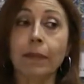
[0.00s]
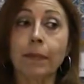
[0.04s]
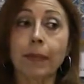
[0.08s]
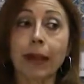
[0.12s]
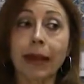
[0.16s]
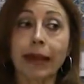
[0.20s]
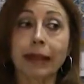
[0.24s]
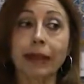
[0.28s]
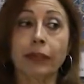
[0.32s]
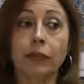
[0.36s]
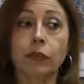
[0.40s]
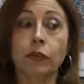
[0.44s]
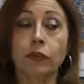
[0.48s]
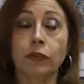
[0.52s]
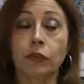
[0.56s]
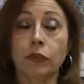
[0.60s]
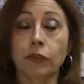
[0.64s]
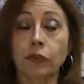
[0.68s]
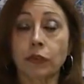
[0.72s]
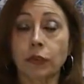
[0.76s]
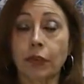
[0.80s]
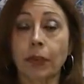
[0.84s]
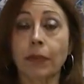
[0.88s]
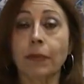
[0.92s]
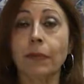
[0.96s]
ma nello
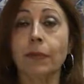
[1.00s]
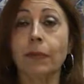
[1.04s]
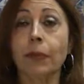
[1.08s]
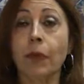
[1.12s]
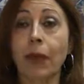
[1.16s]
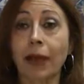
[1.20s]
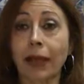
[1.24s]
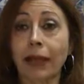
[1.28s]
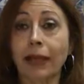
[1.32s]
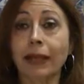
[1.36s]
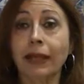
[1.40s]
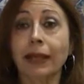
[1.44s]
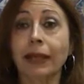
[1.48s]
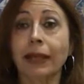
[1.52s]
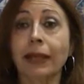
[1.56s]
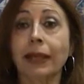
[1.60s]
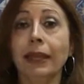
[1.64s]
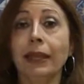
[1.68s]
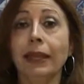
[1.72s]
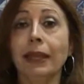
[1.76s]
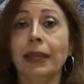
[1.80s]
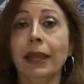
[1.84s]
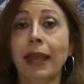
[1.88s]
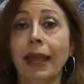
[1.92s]
stesso tempo anche